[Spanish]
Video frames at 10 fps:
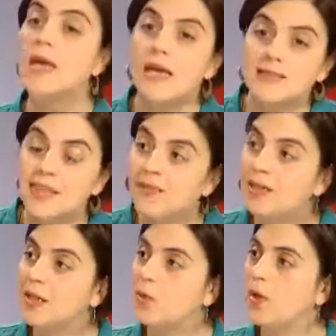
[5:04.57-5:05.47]

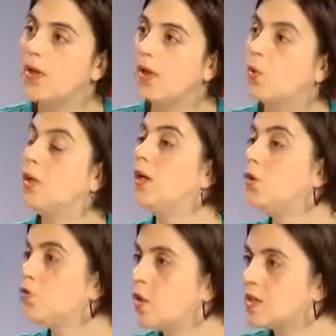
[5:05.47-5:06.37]
saber que pueden recurrir
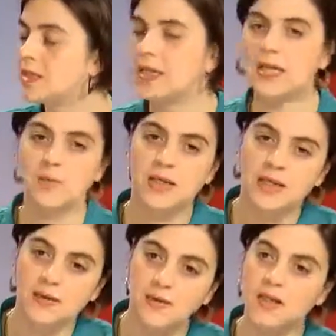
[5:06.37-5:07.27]
no solo al CERNAMA,
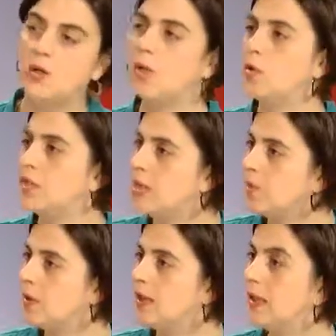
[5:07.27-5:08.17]
Carabinero, a la Policía de
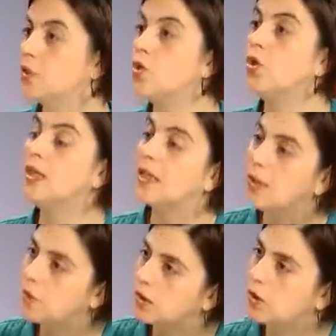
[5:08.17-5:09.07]
Investigaciones, que
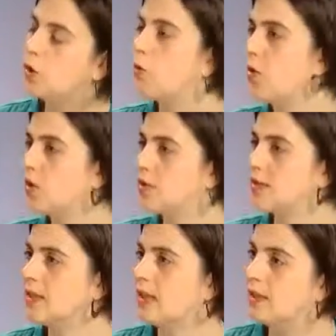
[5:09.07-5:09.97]
en el Ministerio Público se
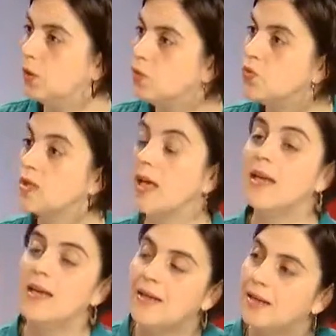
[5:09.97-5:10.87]
hacen las denuncias,
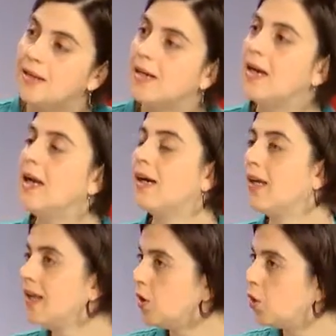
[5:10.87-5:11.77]
generar las
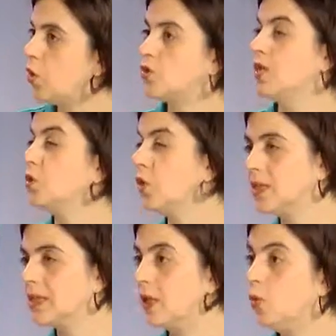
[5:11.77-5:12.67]
redes con los centros
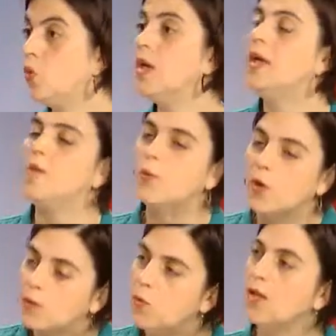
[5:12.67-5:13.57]
de salud,
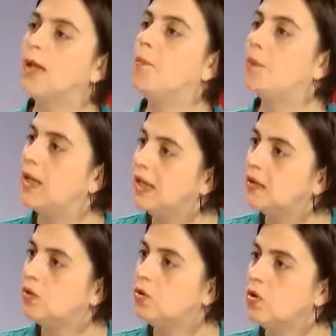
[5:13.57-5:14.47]
podemos ir
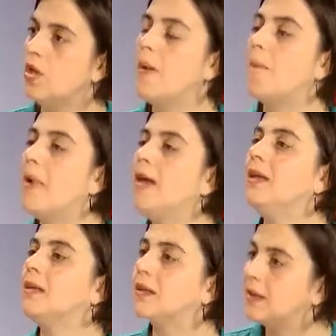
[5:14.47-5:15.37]
ampliando más
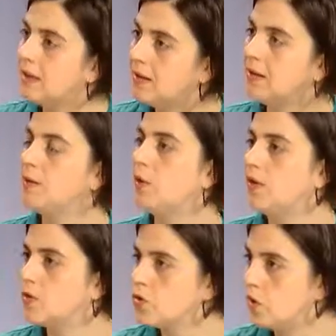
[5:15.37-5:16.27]
estrategias de
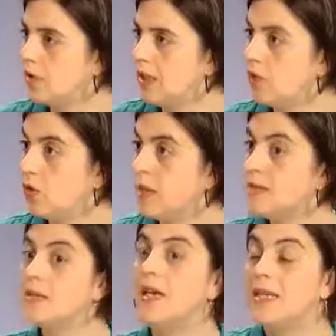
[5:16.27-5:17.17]
prevención de la
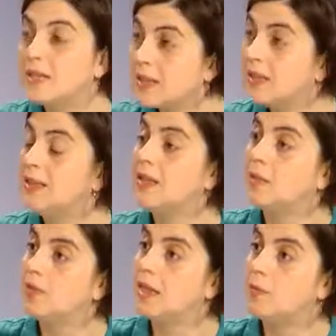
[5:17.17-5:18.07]
violencia y estrategias
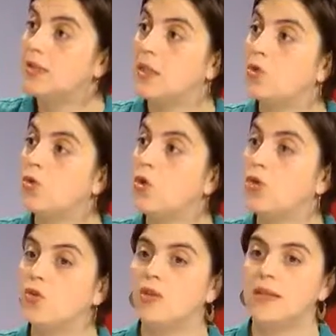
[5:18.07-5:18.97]
que finalmente solo
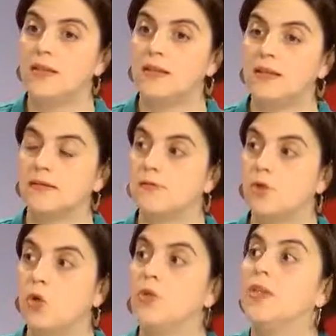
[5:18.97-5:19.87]
nos digan
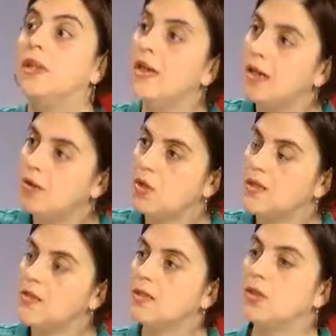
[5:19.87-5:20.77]
condenar la
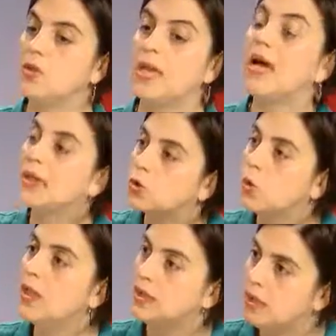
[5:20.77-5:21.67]
violencia, sino que
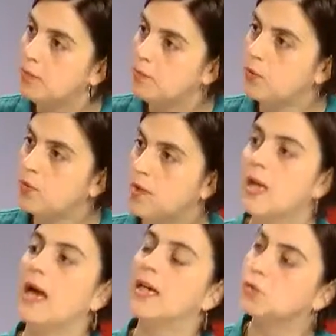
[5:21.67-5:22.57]
actuar a tiempo,
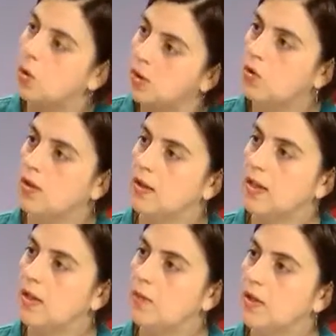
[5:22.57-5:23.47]
actuar
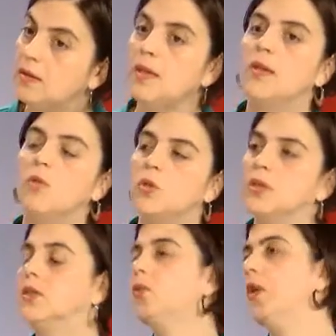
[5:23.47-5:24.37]
coordinadamente y por lo
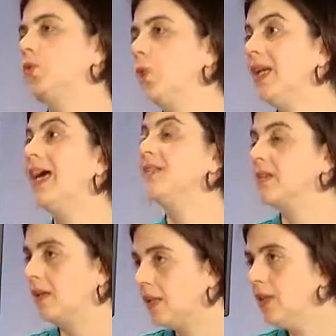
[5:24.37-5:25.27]
tanto actuar
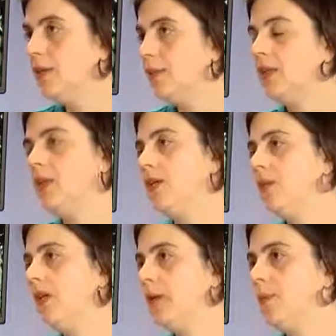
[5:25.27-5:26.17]
asertivamente y
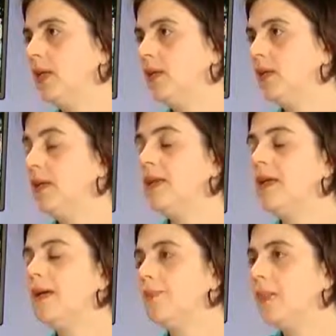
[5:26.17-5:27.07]
eficazmente
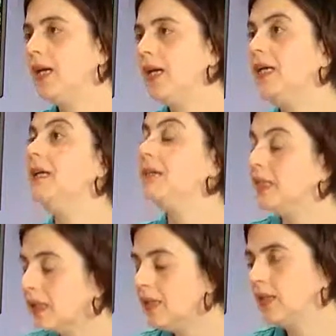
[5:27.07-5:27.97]
para
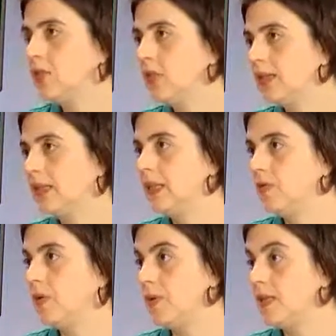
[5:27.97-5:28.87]
evitar estos ataques
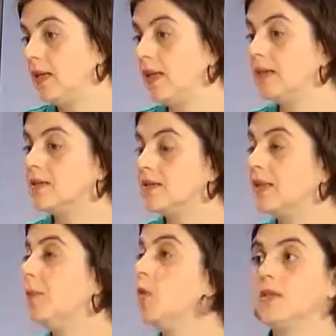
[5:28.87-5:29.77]
femicidas.
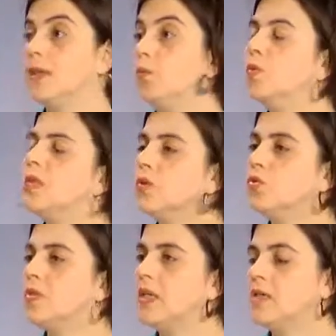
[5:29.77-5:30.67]
Necesitamos hacer mucha
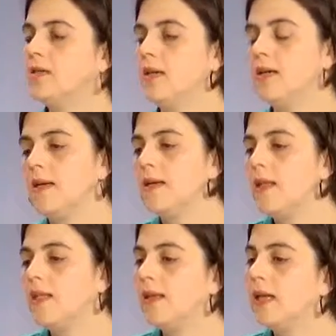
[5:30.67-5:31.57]
conciencia
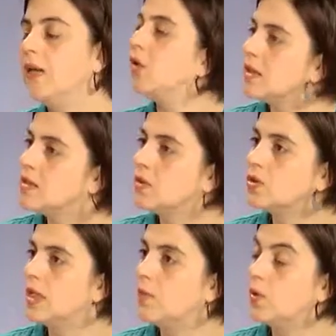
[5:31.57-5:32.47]
de que la violencia
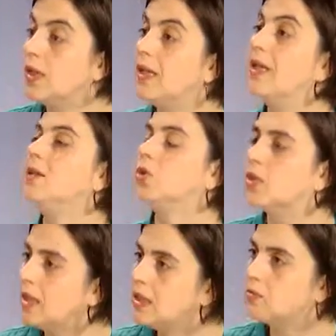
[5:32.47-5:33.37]
contra las mujeres es
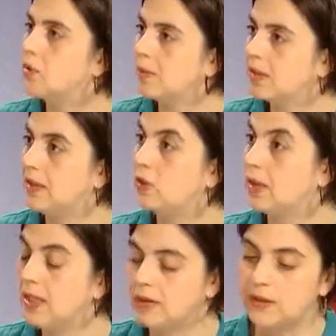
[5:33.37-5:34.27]
total y absolutamente
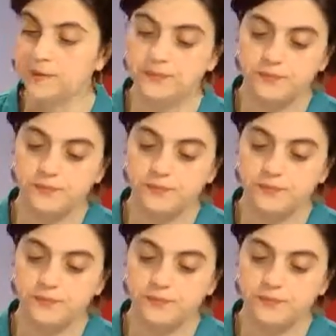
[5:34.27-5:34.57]
condenable